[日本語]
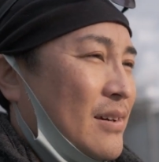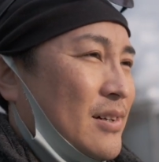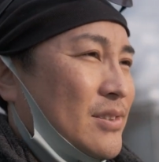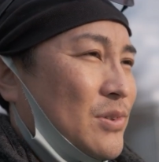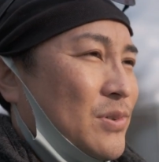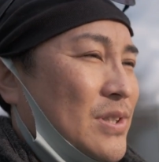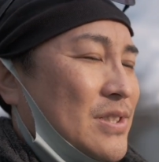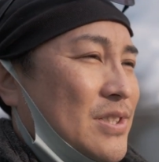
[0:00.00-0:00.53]
あ
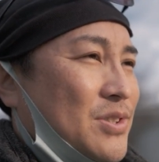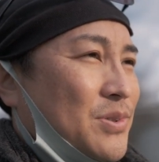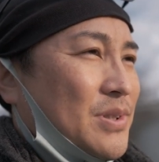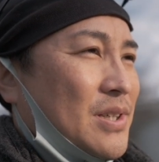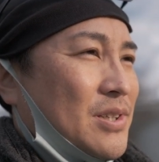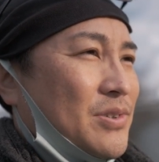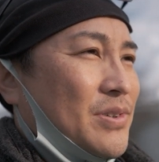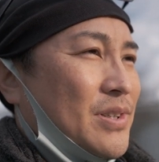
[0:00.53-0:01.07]
と同じ焦
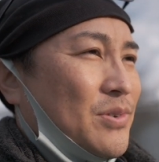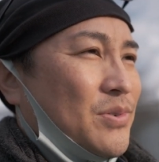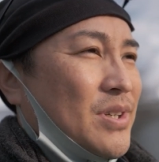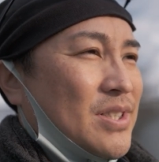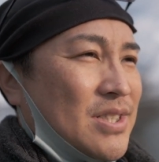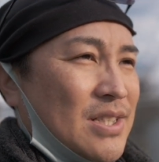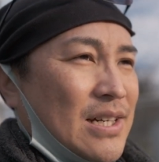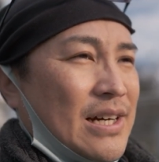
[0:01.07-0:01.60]
点距離
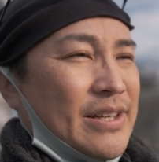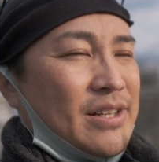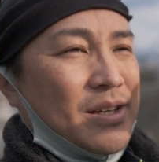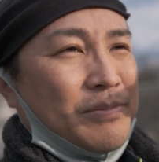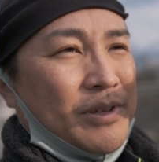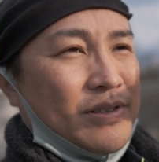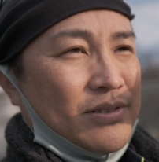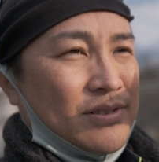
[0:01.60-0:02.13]
同じ
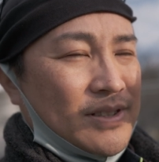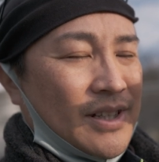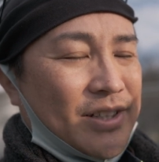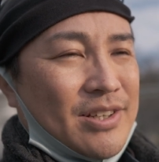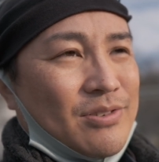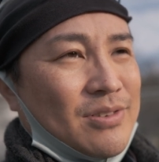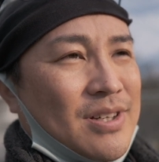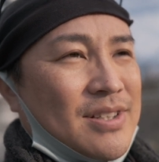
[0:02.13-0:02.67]
アイレベル3
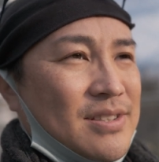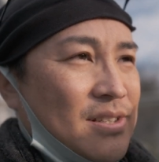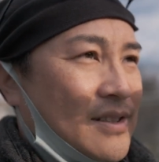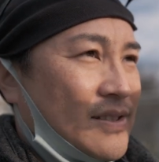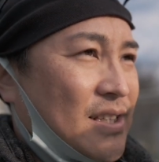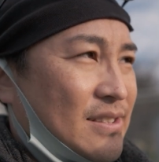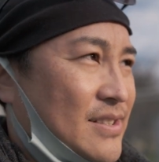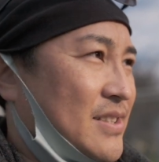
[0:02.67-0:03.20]
キロの高さで
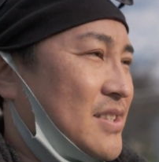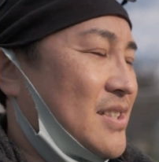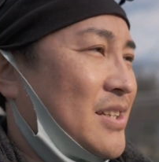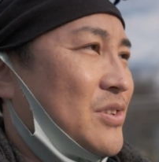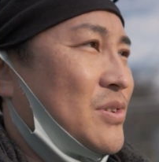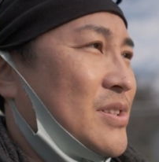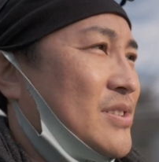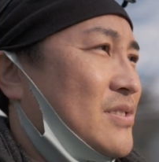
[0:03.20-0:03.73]
撮影した
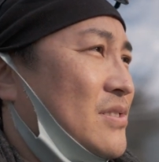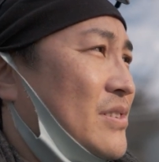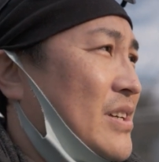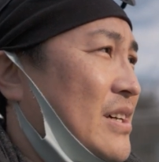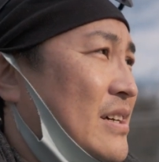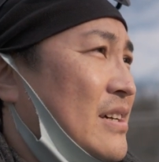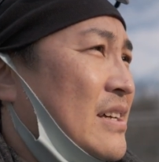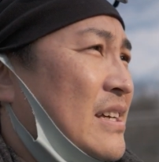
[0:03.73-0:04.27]
りとかするの
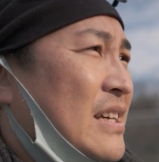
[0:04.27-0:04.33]
で、